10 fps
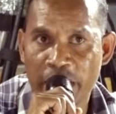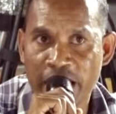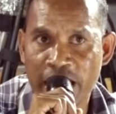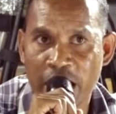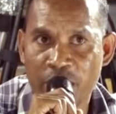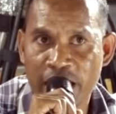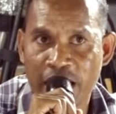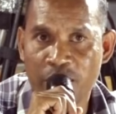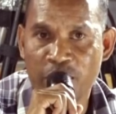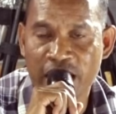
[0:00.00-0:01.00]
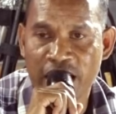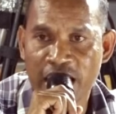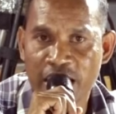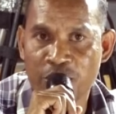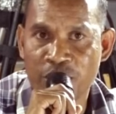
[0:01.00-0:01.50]
ni hanoin hela buat ida
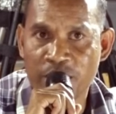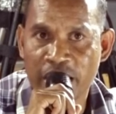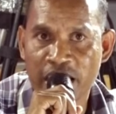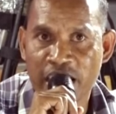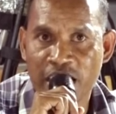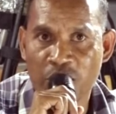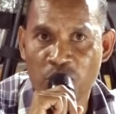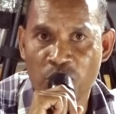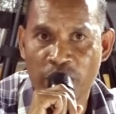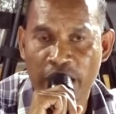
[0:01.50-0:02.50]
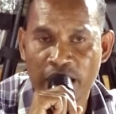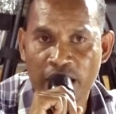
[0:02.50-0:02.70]
ganti rugi maki ini ne ulun deng.